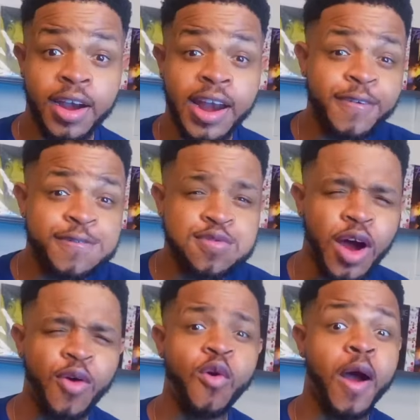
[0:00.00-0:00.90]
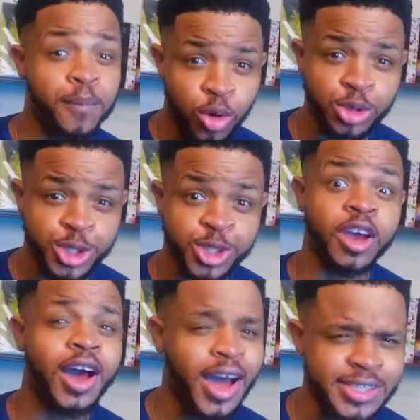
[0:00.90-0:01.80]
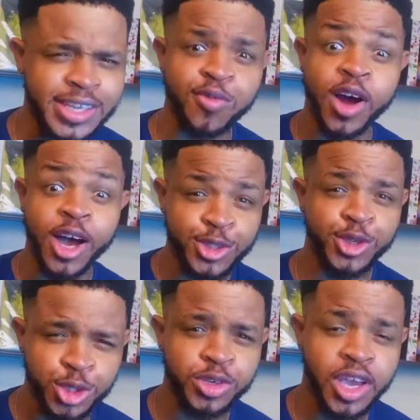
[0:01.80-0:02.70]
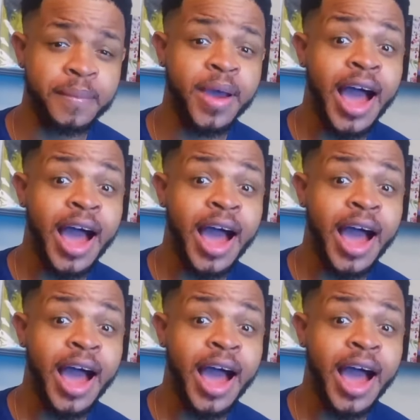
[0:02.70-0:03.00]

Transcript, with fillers: La fois où un producteur, à savoir The Dream,